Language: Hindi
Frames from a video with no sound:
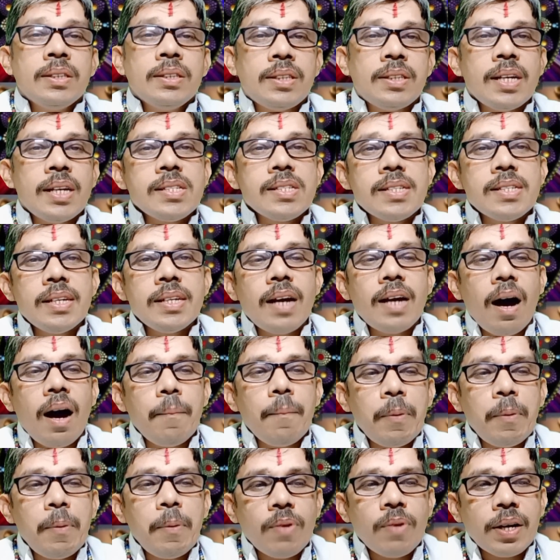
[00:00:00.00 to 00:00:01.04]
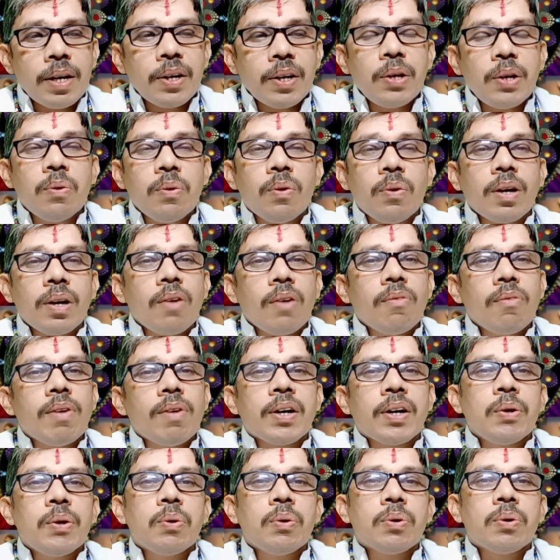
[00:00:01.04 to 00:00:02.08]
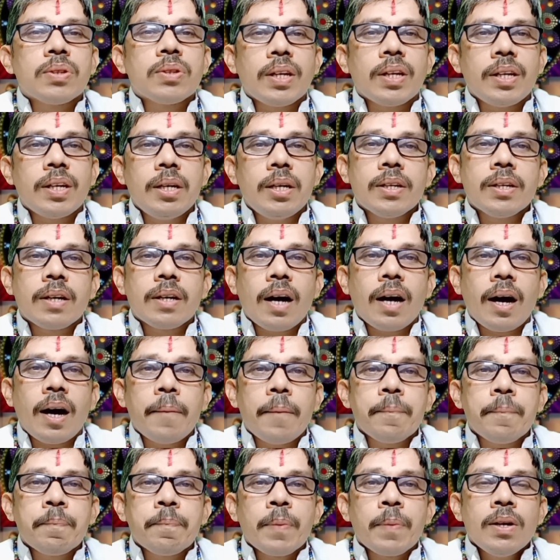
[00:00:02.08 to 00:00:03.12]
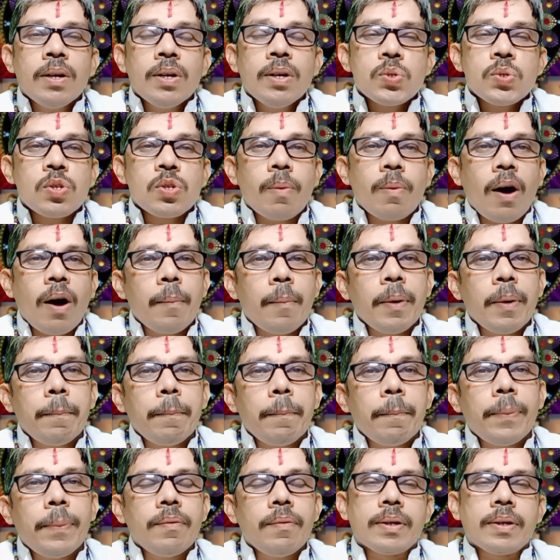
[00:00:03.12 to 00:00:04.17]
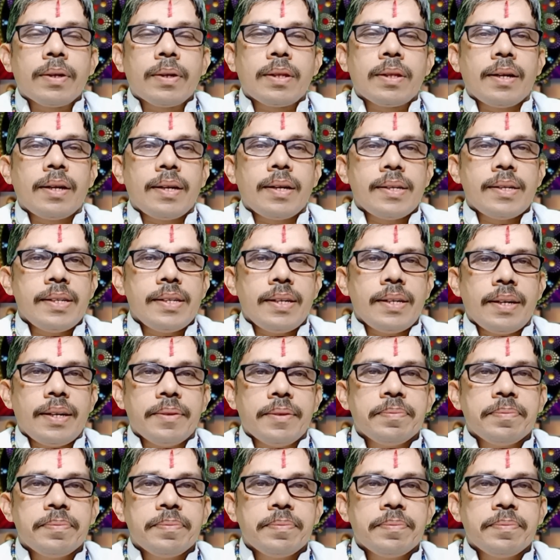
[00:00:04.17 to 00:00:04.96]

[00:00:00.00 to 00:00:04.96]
जैसे यहाँ पे वक्री होंगे वक्री होते ही इनका स्वभाव में परिवर्तन आ जाएगा